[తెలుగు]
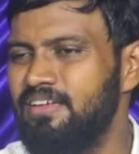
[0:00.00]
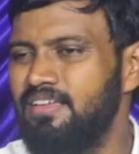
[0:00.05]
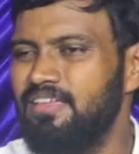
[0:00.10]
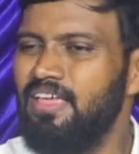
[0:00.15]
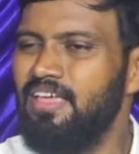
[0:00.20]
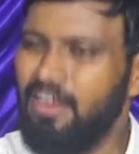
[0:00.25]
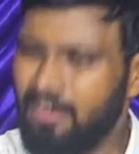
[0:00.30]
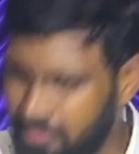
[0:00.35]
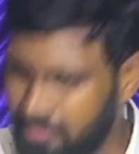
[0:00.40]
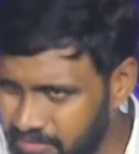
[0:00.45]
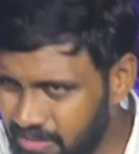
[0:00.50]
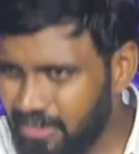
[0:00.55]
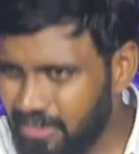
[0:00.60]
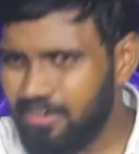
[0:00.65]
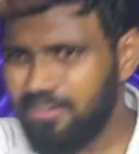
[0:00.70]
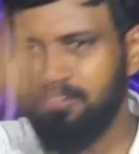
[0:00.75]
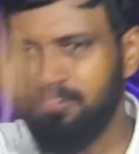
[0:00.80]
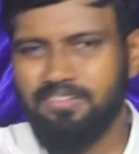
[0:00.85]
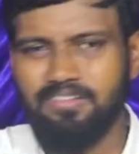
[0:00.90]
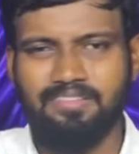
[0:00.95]
ఎక్కడో
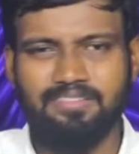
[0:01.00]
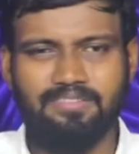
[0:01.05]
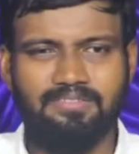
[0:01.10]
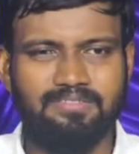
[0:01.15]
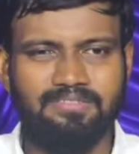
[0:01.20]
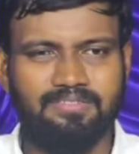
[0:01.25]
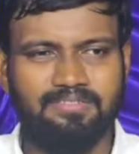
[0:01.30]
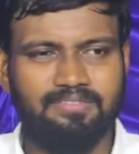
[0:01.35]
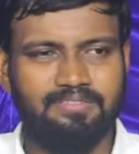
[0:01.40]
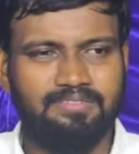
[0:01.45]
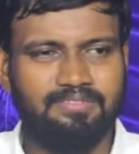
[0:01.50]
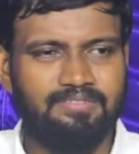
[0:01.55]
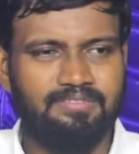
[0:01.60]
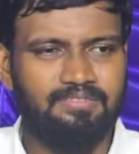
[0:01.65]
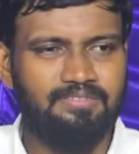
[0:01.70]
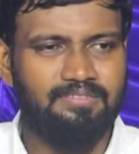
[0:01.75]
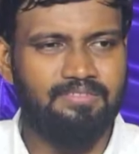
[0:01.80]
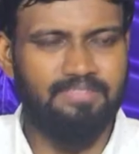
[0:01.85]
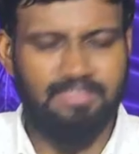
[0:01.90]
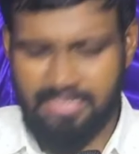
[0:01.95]
ఇళ్లలో కాదు
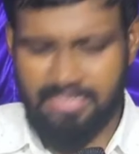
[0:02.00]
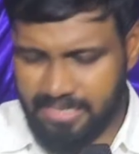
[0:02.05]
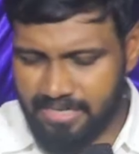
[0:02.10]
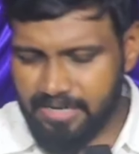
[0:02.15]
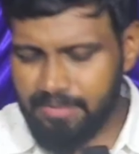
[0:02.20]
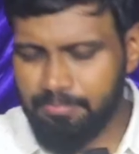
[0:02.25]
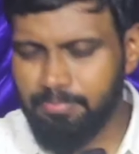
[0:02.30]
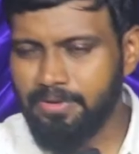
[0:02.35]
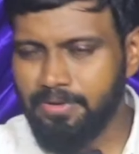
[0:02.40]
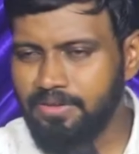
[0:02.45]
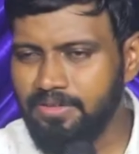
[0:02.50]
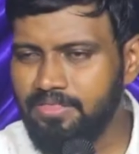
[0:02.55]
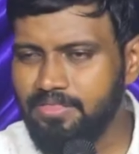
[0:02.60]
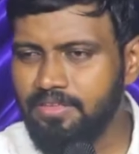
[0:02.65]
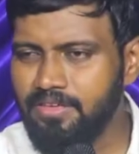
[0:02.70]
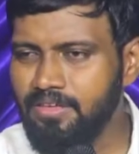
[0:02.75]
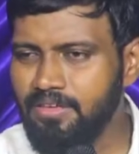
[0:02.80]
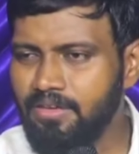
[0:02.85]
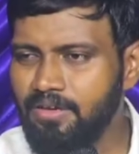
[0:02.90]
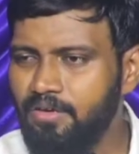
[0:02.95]
ఇక్కడ పెరిగితే
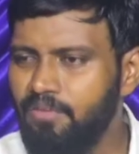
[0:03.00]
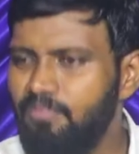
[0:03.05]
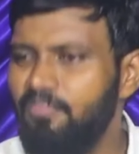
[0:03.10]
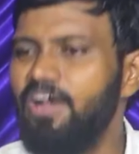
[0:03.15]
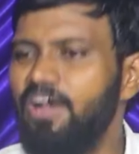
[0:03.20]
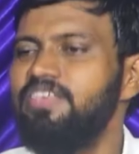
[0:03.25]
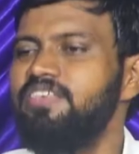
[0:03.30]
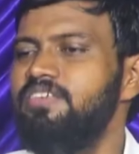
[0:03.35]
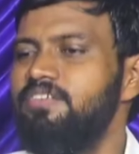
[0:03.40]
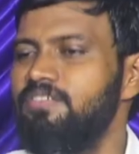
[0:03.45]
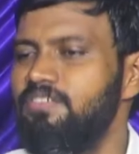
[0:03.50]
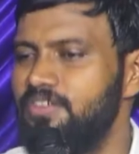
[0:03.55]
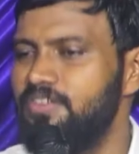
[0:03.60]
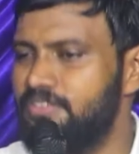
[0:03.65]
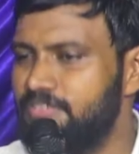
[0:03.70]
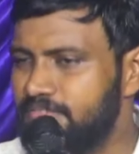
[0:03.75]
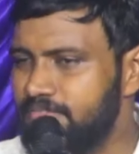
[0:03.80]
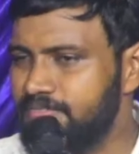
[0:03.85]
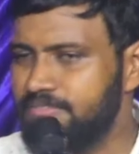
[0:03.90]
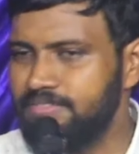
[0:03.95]
వాక్యం
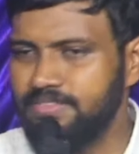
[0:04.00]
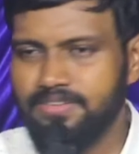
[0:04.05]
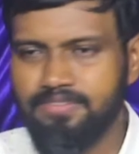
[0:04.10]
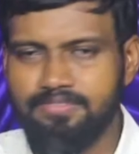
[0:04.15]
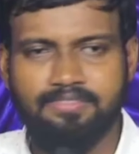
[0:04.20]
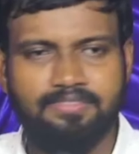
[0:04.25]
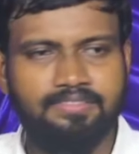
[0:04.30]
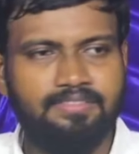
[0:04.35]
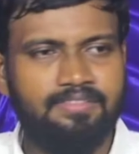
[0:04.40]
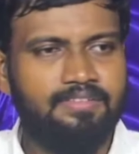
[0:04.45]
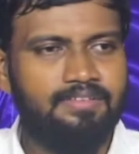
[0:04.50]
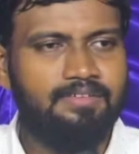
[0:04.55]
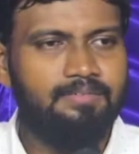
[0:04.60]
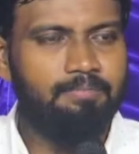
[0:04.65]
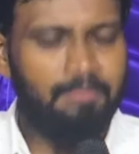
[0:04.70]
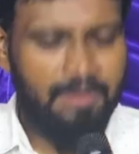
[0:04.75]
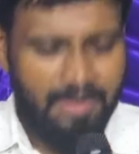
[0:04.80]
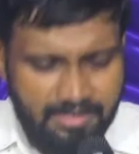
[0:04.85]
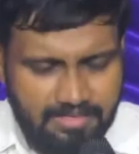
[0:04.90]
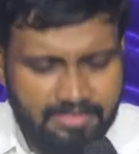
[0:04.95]
నేర్చుకుంటారు
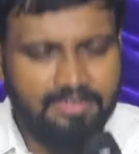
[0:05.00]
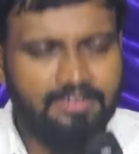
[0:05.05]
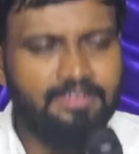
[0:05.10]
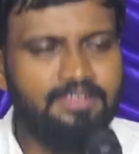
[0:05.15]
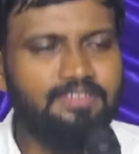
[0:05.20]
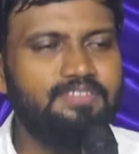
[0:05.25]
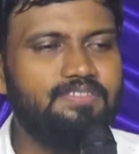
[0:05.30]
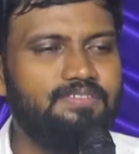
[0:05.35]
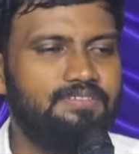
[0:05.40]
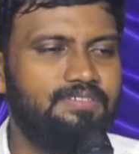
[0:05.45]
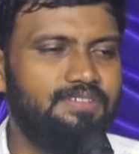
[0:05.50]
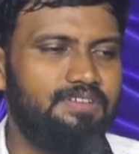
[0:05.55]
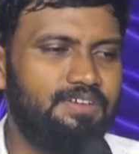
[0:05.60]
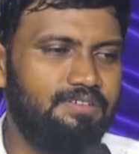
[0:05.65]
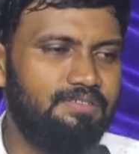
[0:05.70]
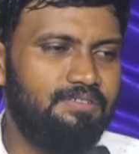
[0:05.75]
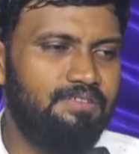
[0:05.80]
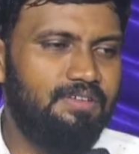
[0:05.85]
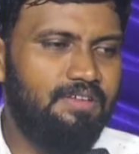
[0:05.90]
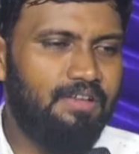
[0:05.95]
ప్రార్థన నేర్చుకుంటారు
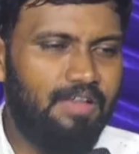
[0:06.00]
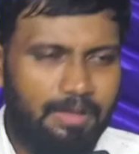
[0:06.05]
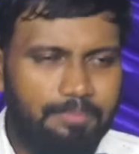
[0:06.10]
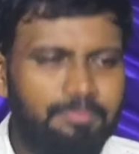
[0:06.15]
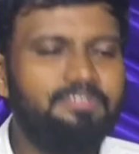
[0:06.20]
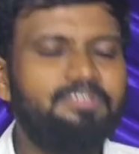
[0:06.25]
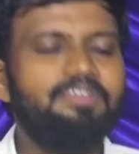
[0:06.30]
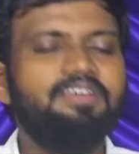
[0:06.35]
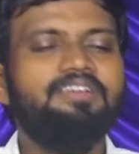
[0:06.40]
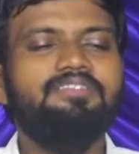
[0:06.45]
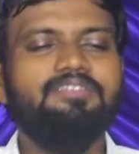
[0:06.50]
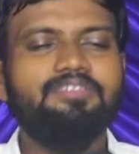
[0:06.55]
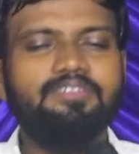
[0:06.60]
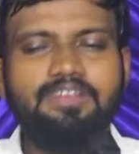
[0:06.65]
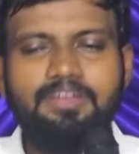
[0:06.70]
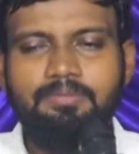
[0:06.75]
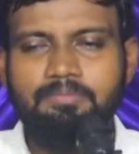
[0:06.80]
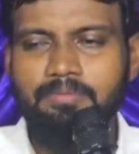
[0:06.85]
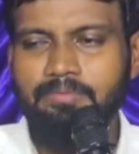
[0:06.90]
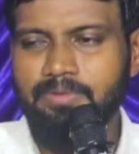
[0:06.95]
అభిషేకంతో
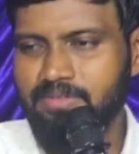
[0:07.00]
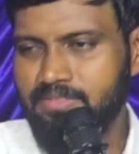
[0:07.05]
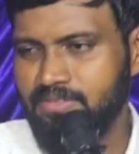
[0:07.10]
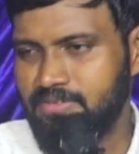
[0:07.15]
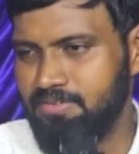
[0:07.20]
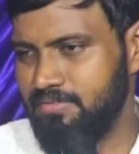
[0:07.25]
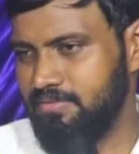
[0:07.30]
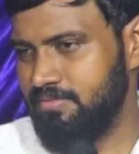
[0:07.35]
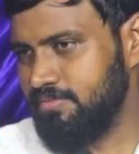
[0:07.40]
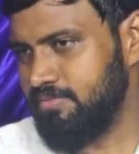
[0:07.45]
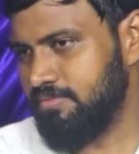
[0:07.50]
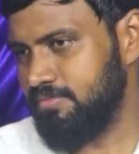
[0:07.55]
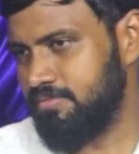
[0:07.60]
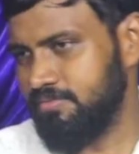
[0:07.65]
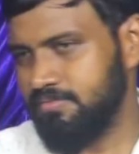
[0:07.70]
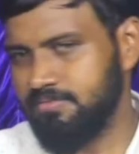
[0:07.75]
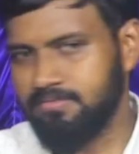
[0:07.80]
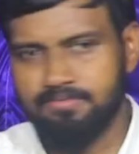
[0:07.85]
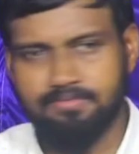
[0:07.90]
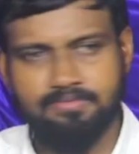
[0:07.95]
నింపబడతారు
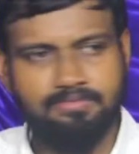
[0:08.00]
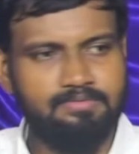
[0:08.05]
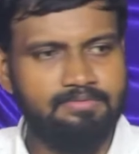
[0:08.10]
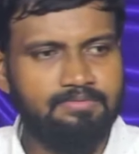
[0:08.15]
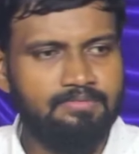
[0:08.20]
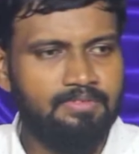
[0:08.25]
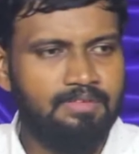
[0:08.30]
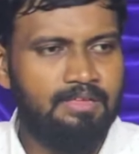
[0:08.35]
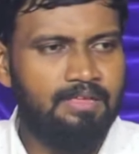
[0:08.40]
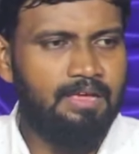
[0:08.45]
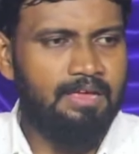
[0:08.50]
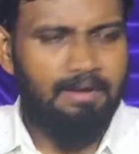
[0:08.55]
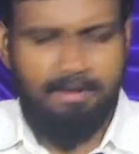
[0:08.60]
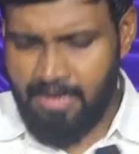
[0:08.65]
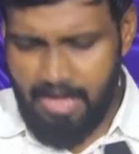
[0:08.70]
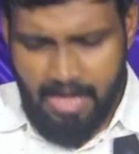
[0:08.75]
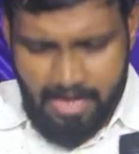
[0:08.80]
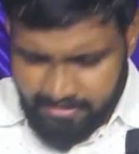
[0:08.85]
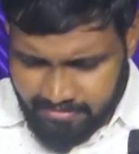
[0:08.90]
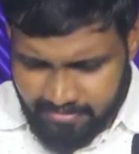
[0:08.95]

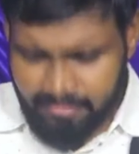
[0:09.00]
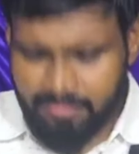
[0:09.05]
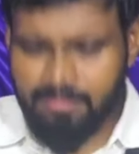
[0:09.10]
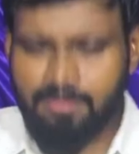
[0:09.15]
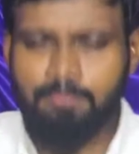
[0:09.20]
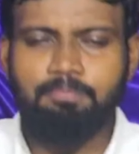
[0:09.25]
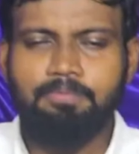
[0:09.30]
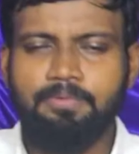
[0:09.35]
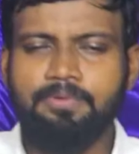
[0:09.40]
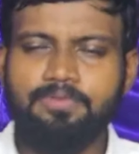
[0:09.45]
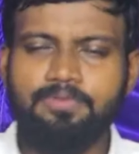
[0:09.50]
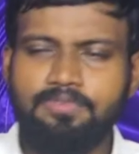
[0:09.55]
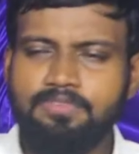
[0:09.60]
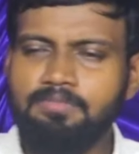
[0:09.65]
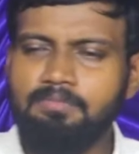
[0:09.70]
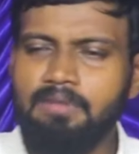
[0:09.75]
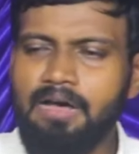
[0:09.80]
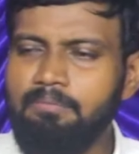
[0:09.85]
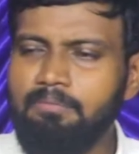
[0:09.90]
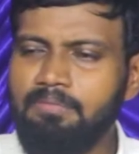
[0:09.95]
నా చిన్నప్పటి నుంచి
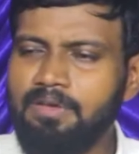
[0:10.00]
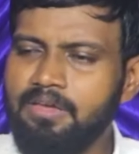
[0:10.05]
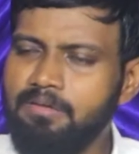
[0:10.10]
మా అమ్మగారు